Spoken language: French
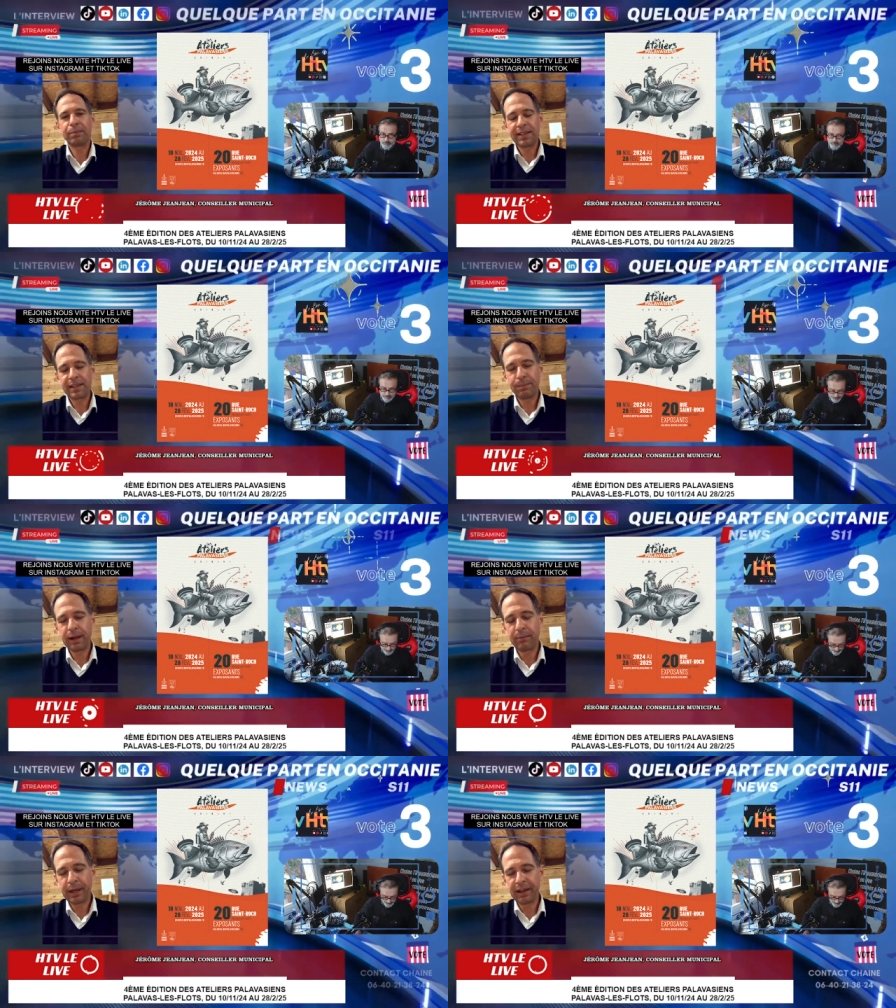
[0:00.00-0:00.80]

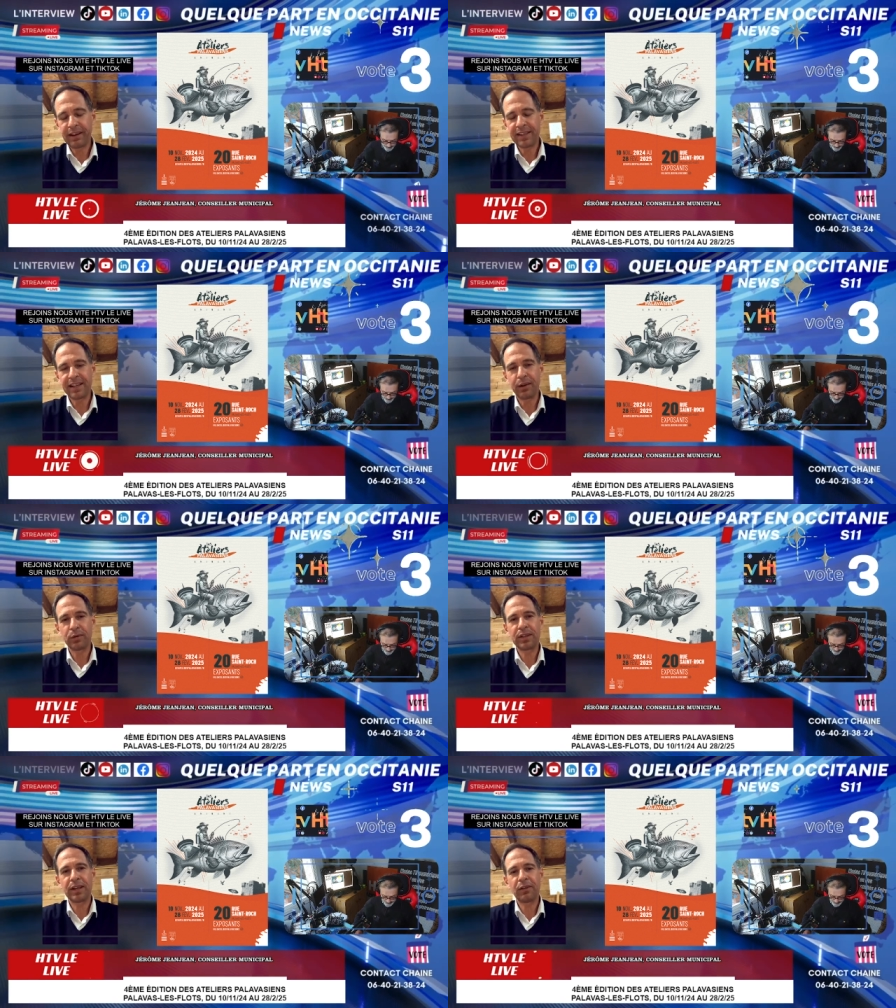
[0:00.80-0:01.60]
principale de Palavas, la
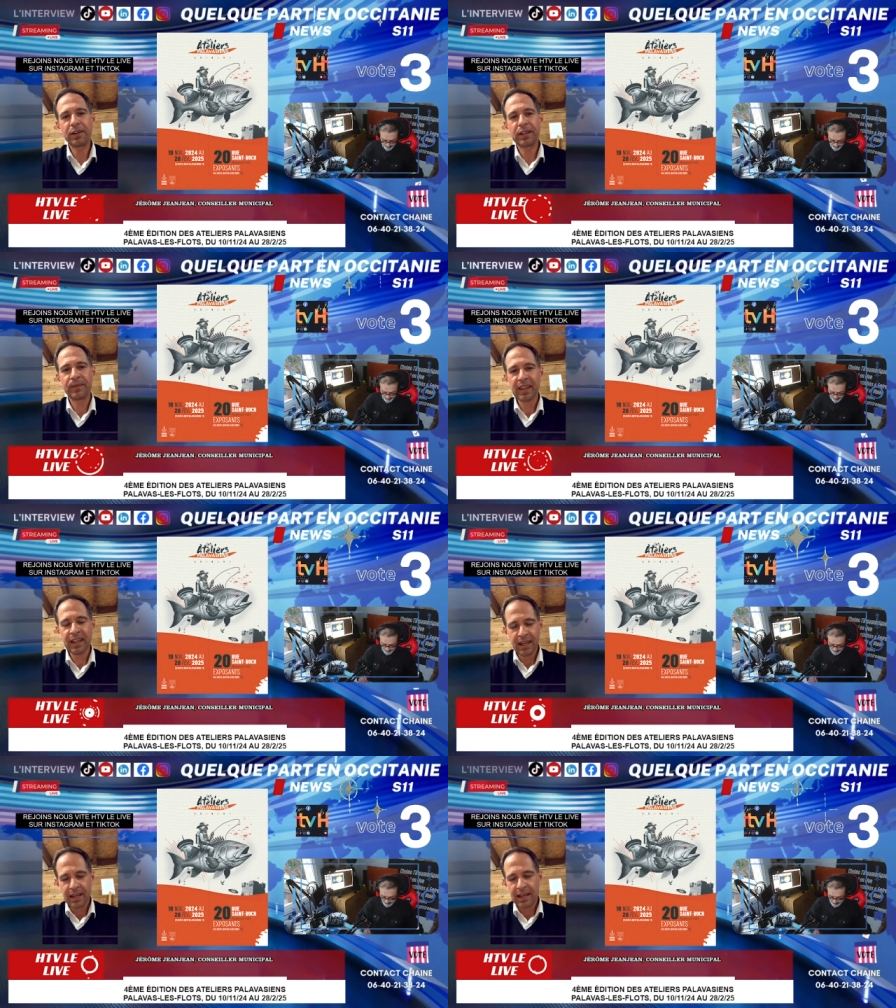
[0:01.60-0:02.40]
rue Saint-Roch,
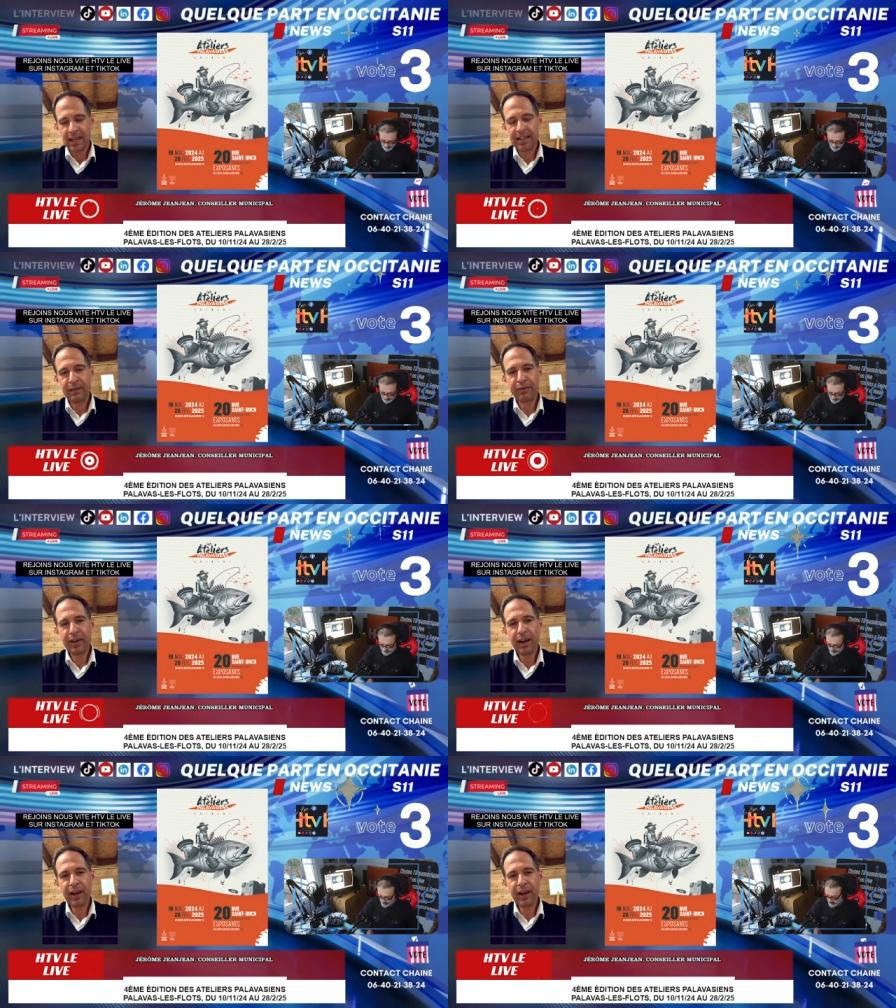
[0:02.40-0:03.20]
étaient
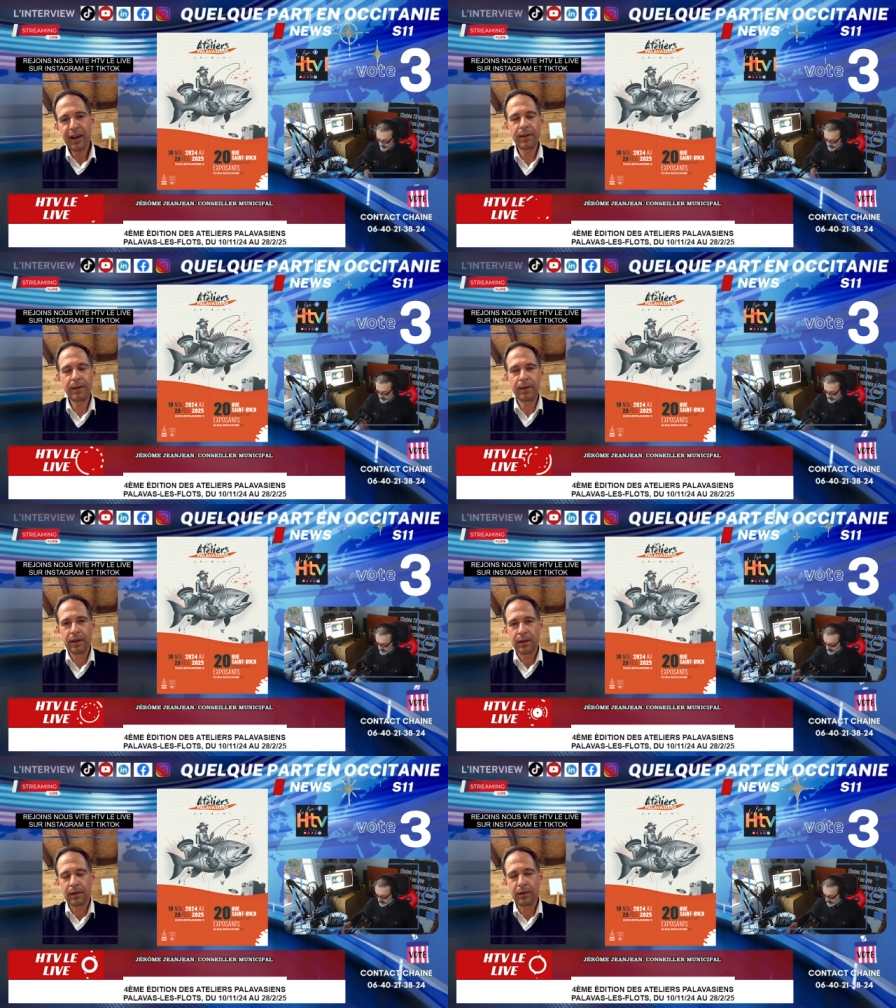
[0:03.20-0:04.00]
fermés
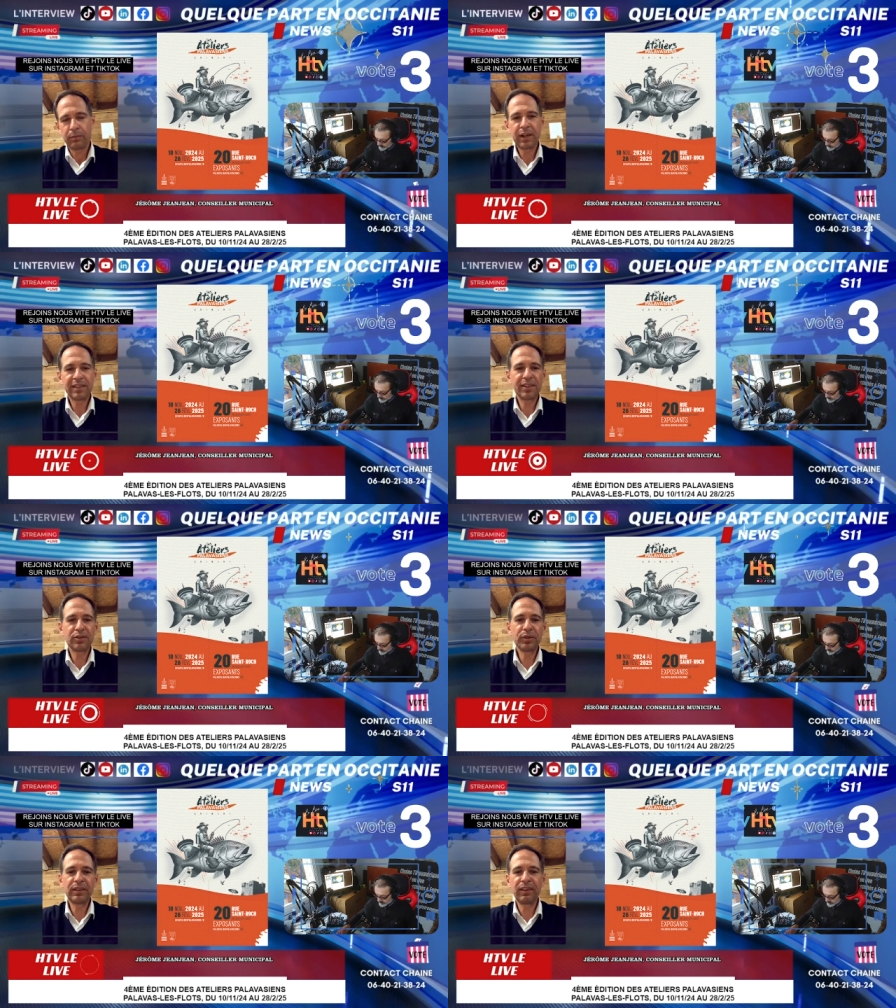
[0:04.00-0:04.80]
pour la
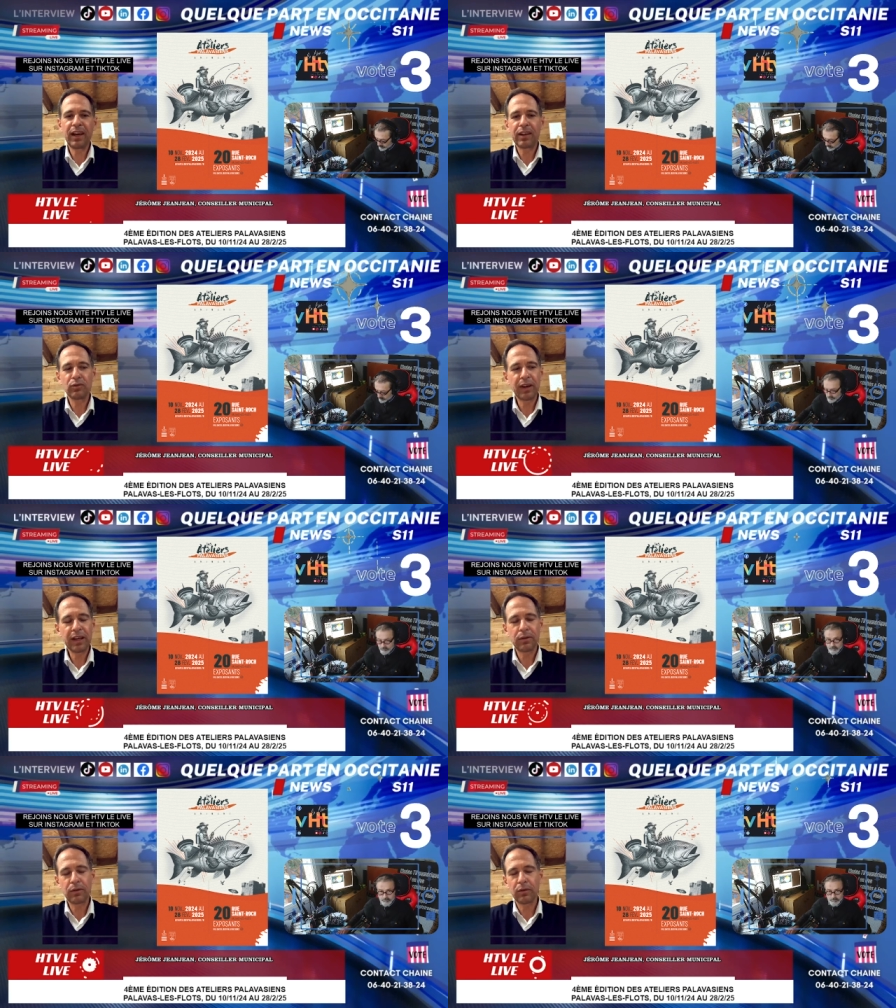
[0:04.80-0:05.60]
saison d'hiver et
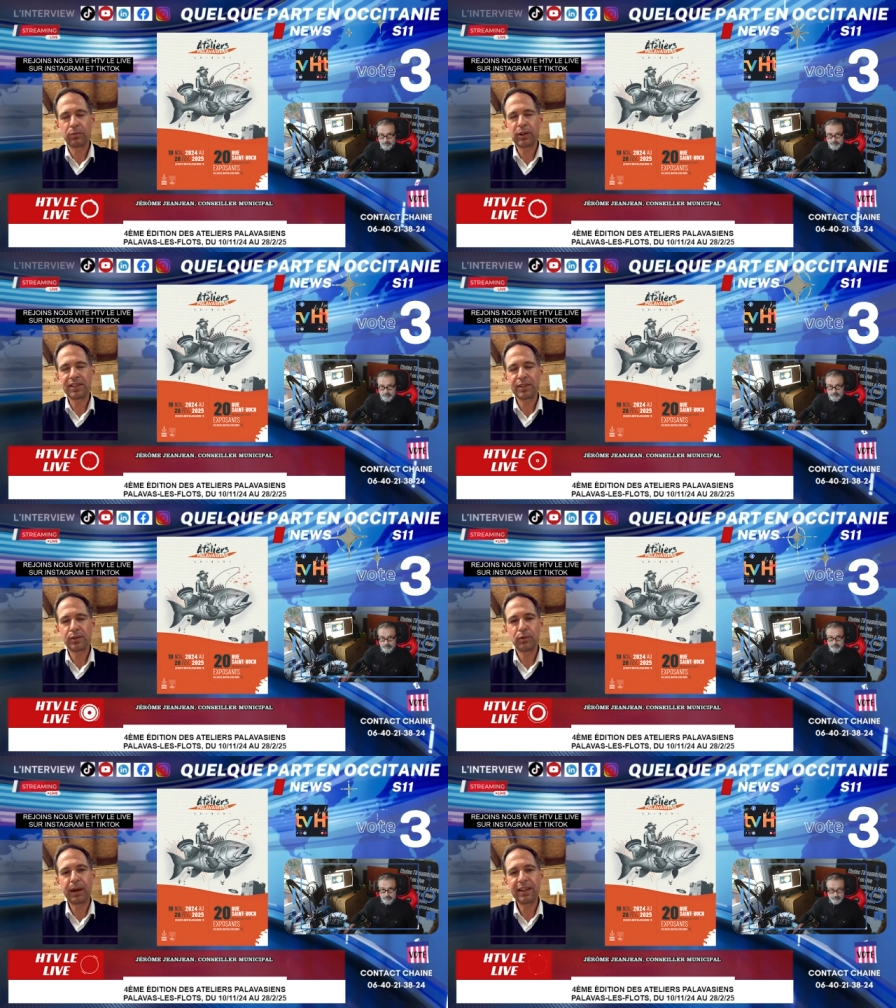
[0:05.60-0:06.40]
n'ouvraient que pour la
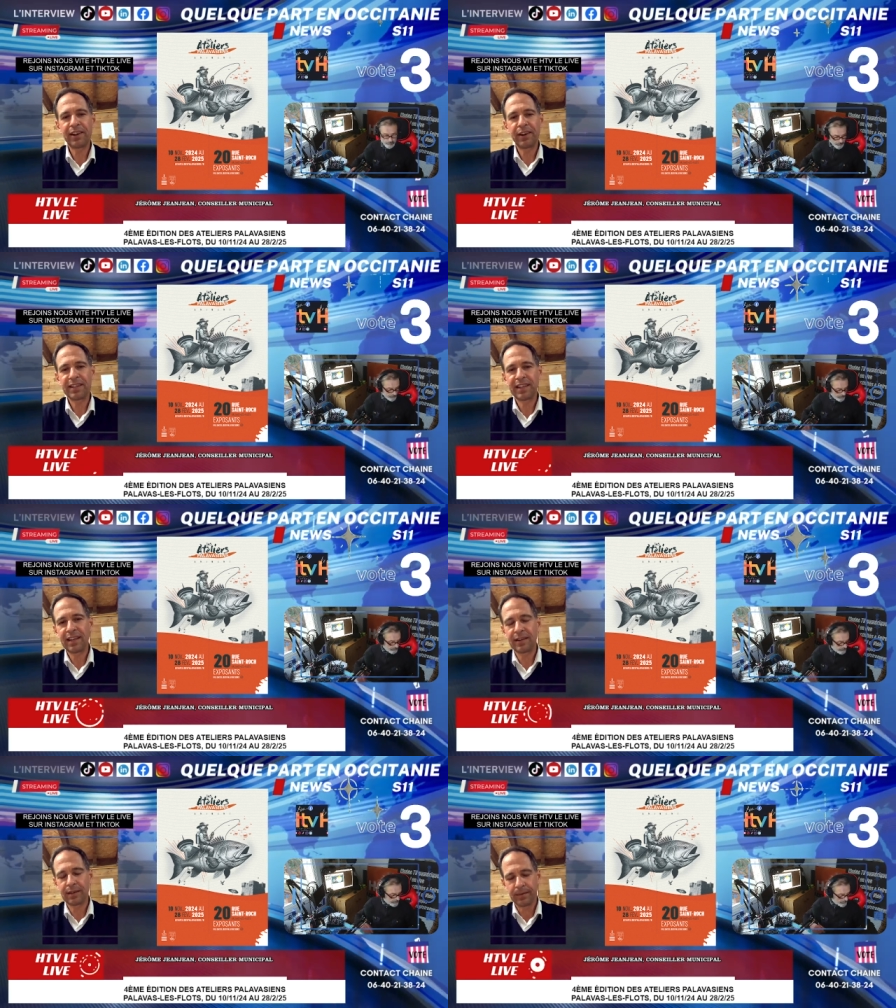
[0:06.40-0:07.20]
saison de printemps,
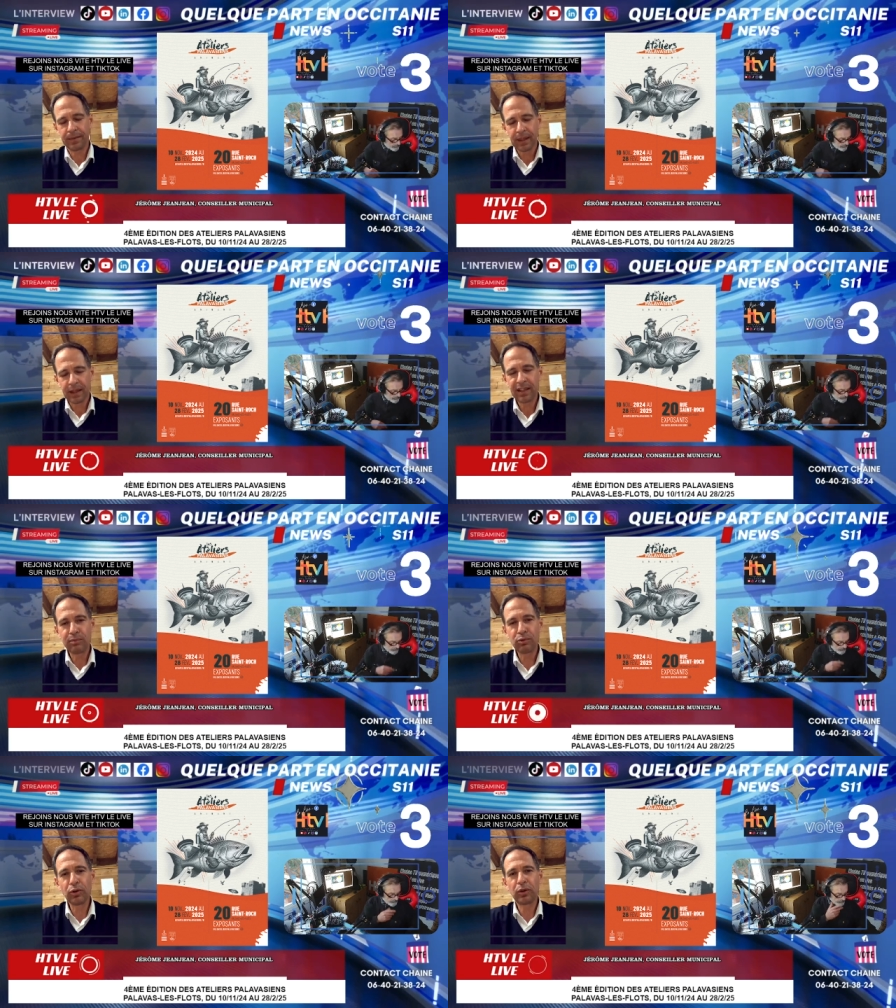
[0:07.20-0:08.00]
été,
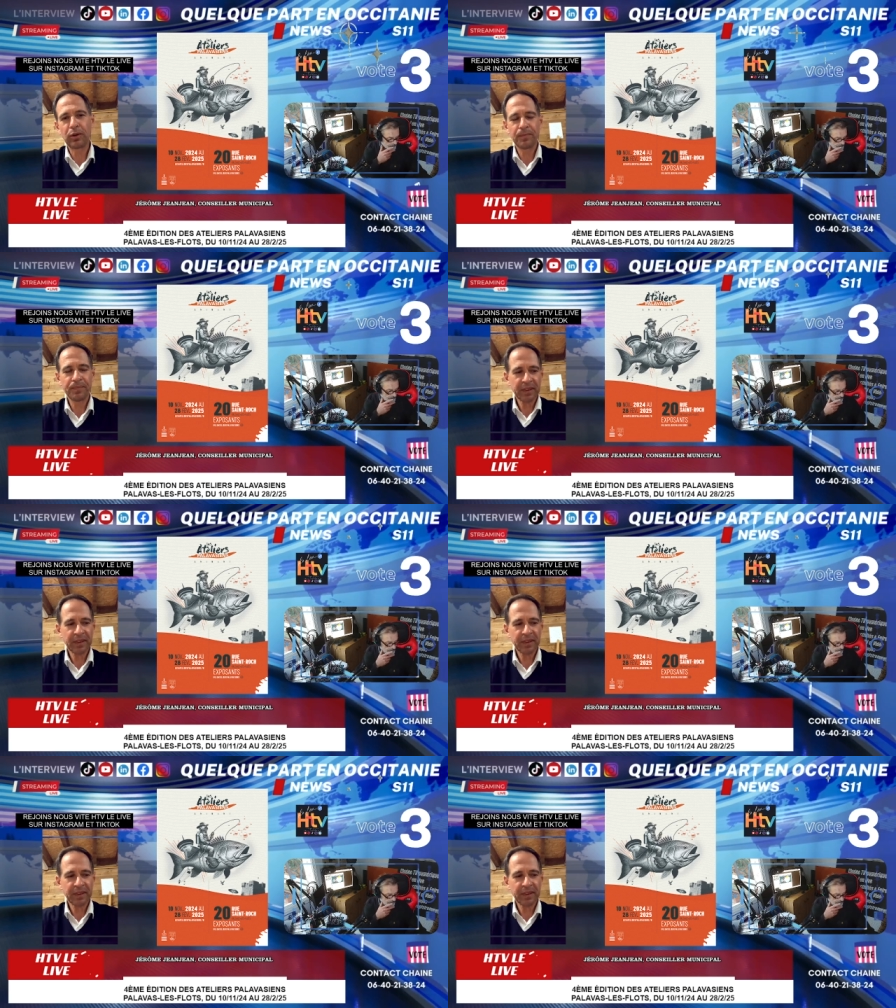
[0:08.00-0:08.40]
début d'automne.